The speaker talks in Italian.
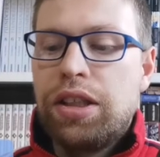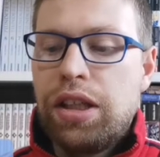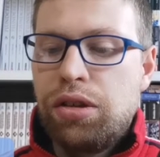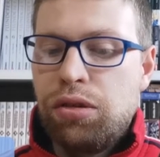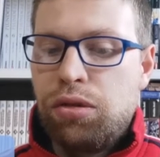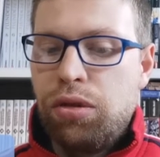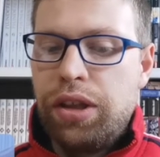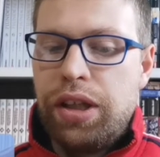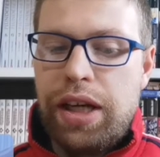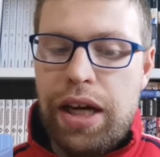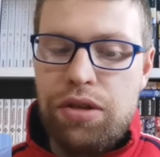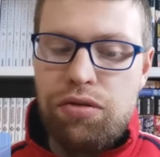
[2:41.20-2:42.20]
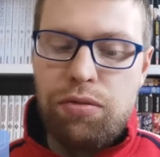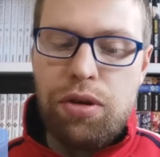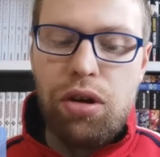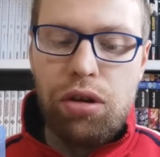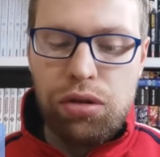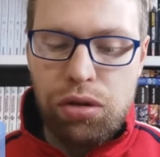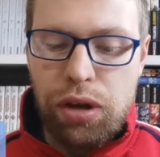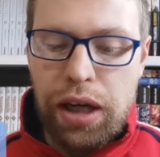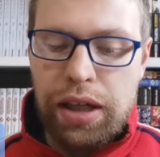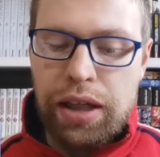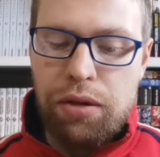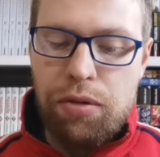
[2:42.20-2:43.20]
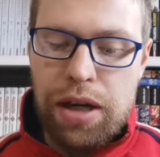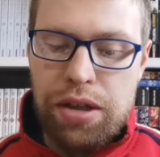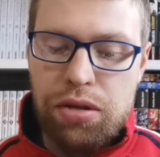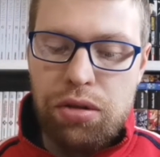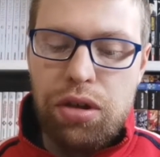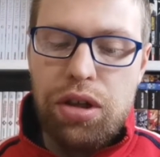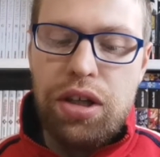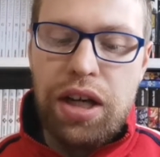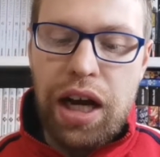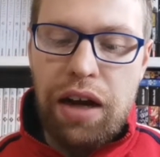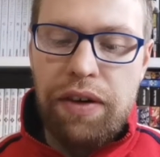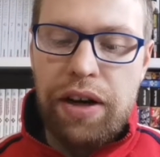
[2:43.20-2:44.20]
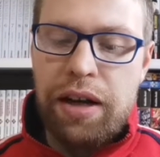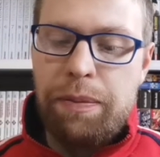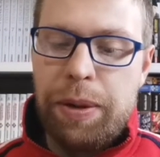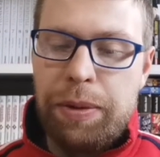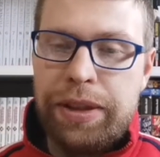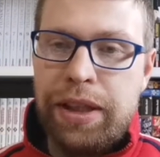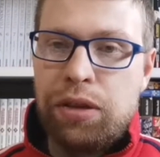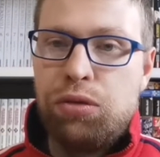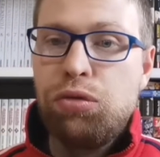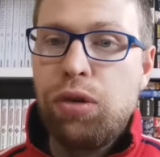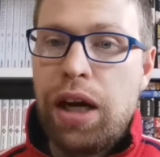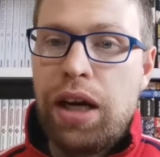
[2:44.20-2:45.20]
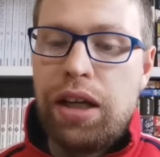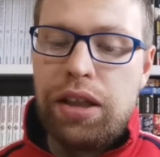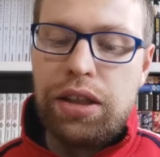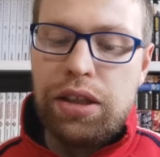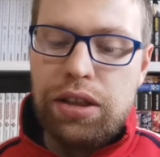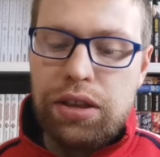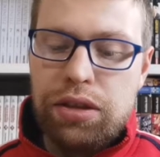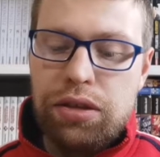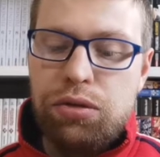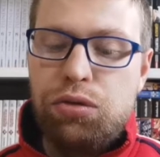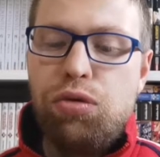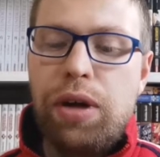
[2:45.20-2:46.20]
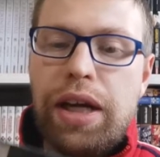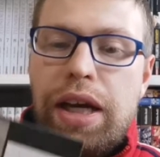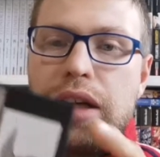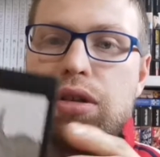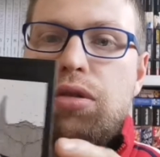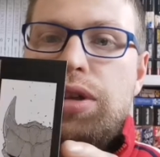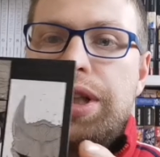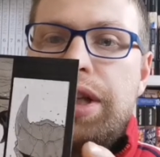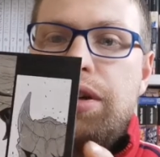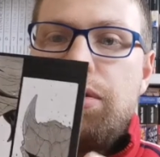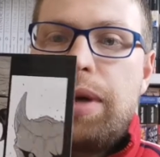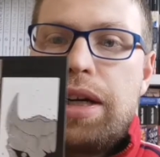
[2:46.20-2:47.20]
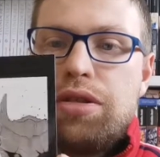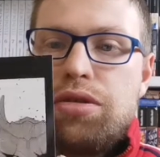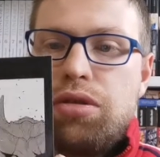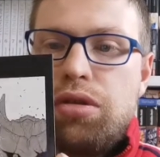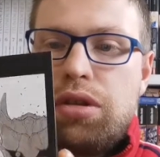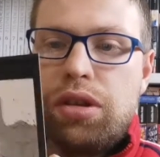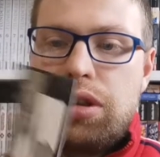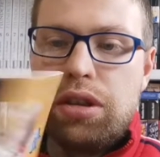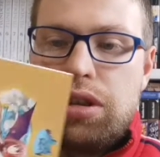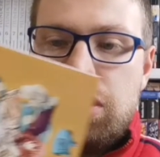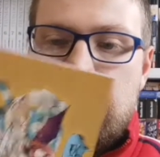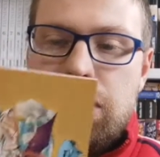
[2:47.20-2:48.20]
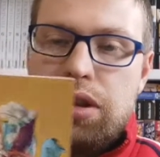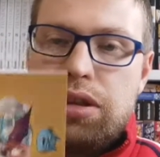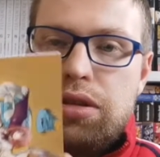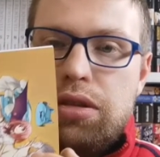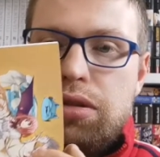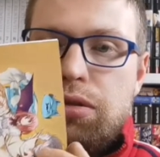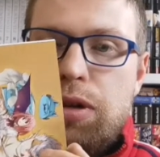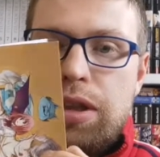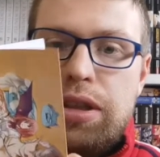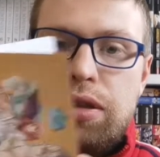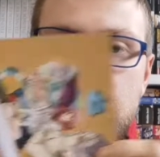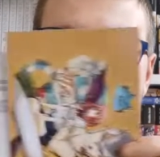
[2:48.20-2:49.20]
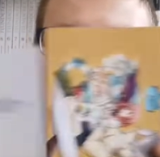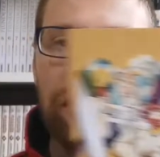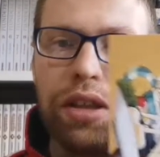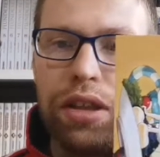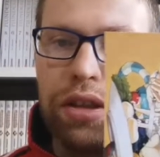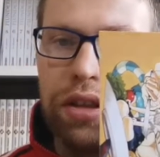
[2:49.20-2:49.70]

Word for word: stesso autore di Kaiju numero 8, anche questo avrà la prima tiratura, due cartoline in omaggio, queste due,